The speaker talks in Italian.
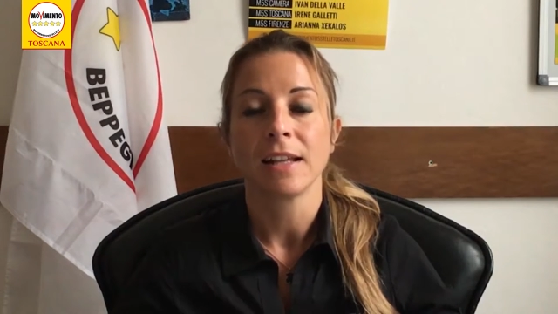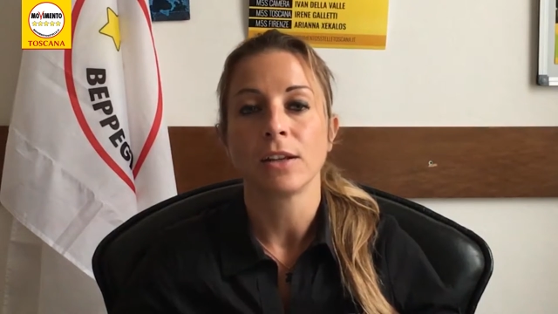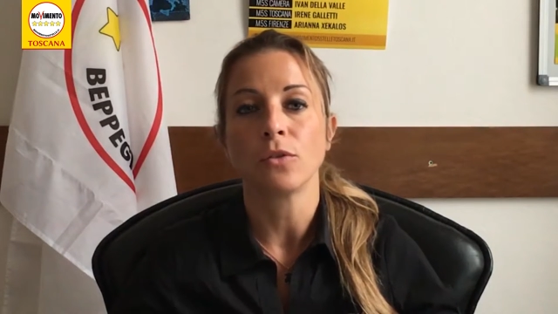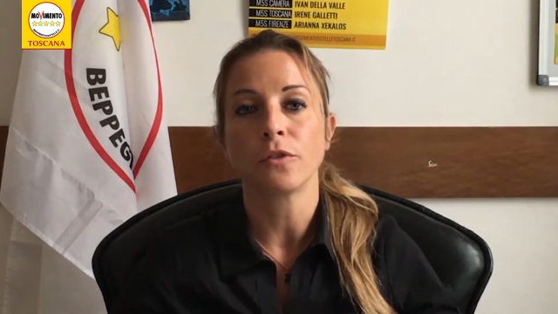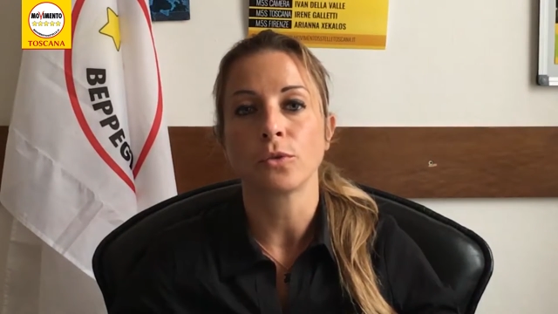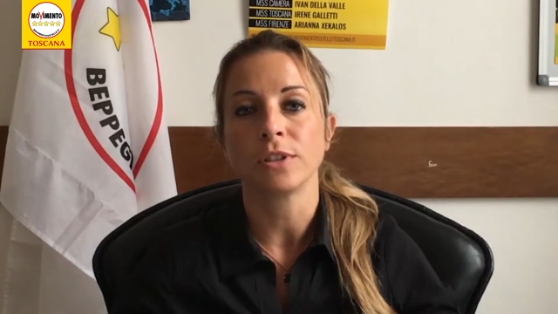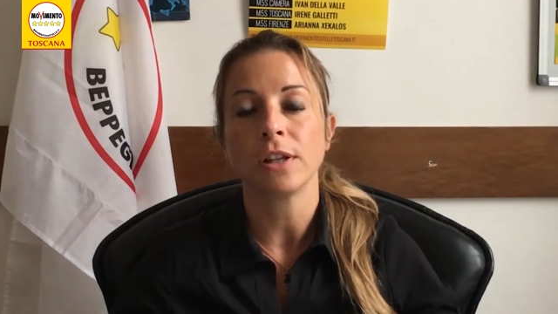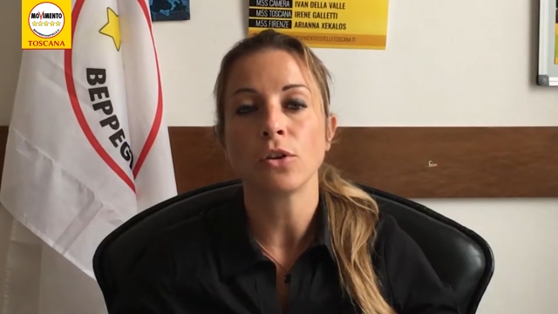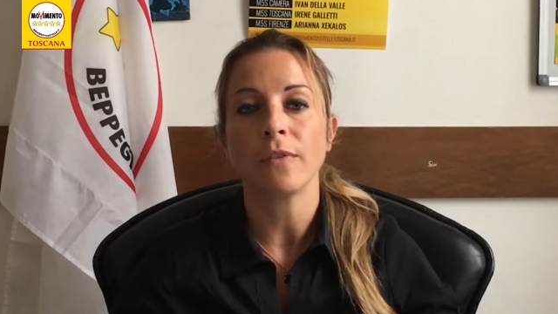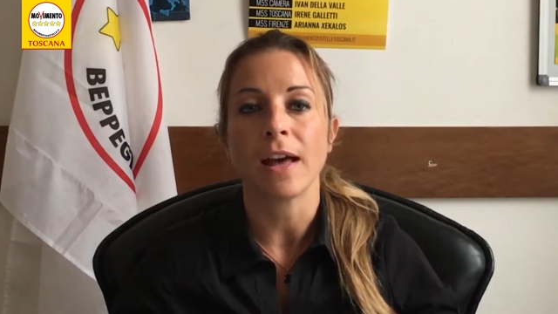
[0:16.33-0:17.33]
nei confronti
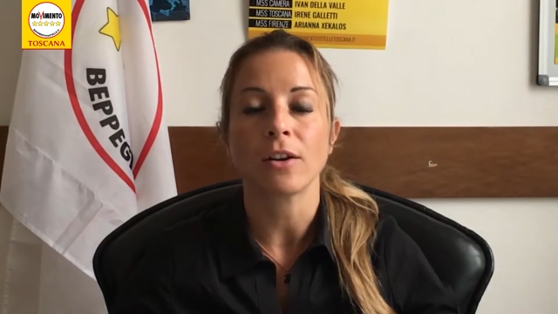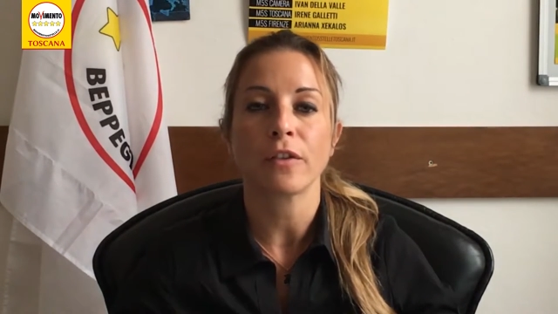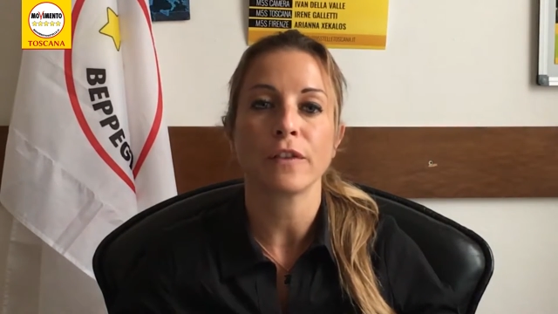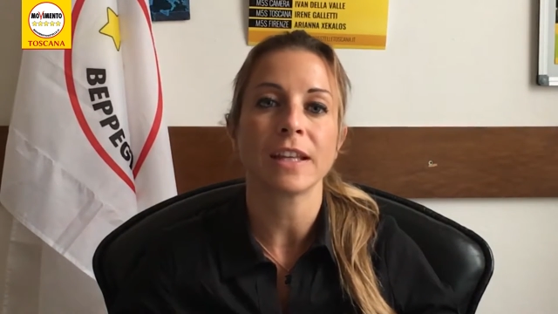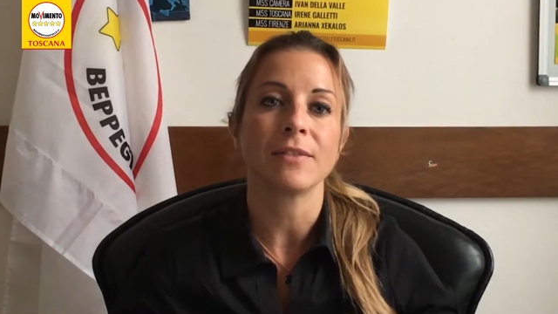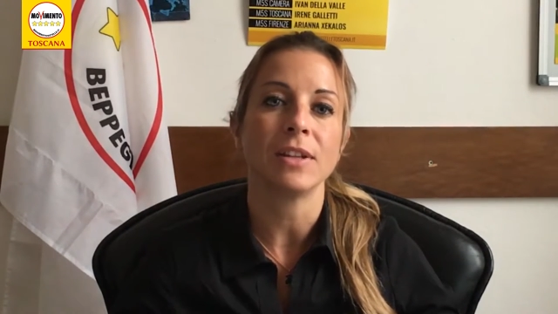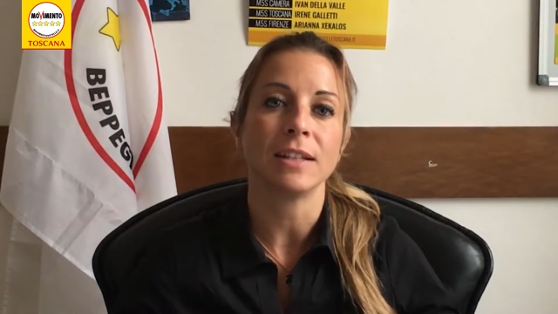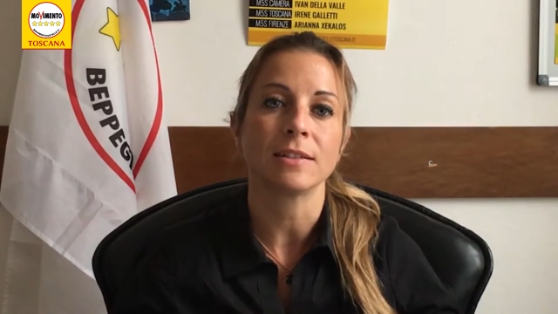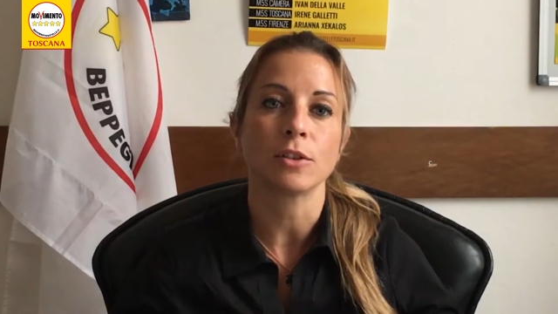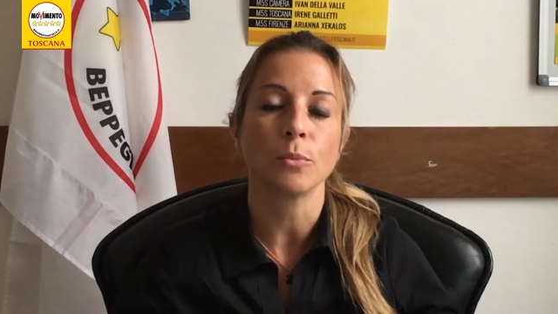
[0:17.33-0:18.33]
del governo affinché
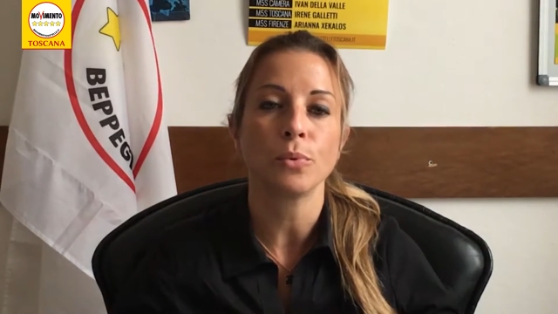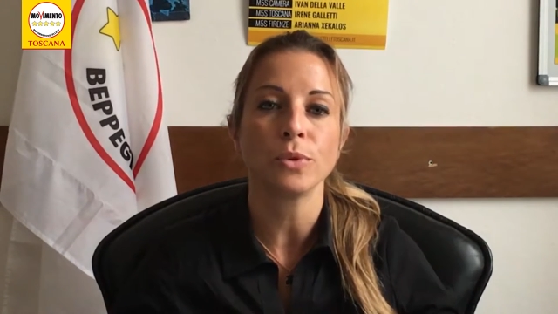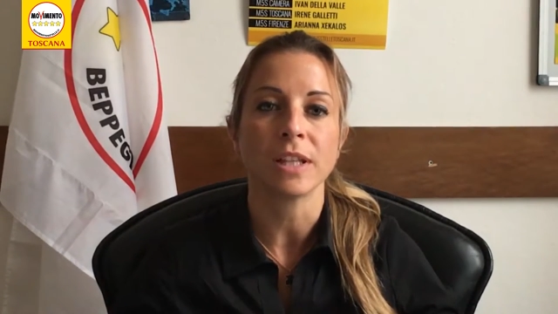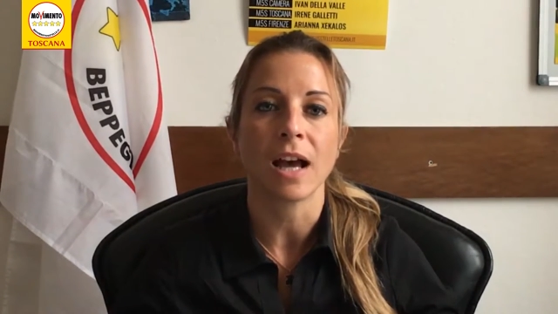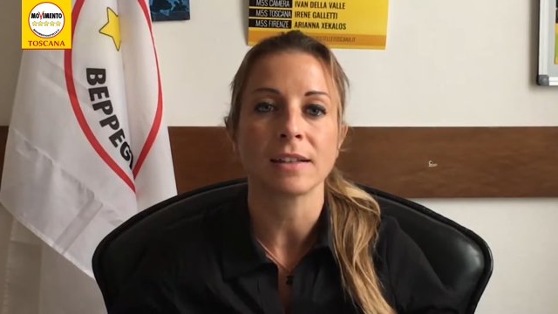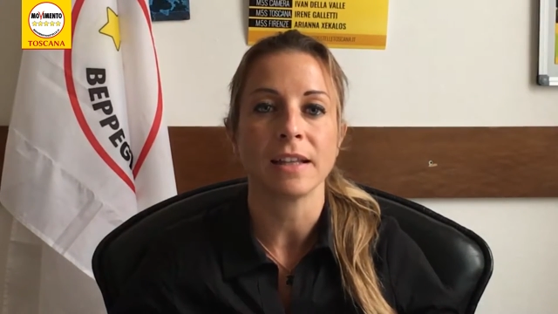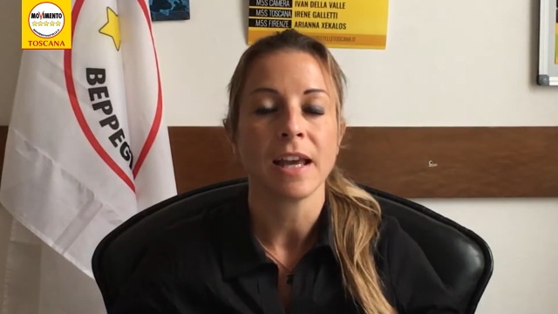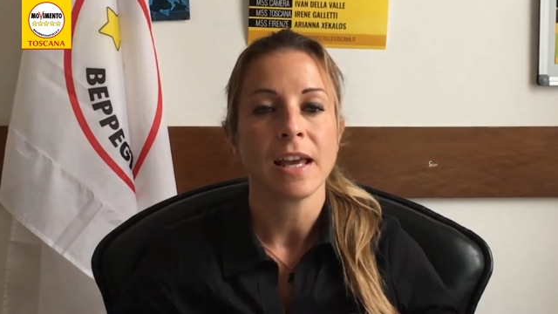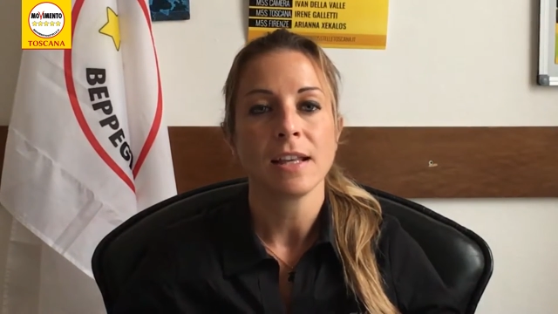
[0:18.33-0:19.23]
venissero impugnati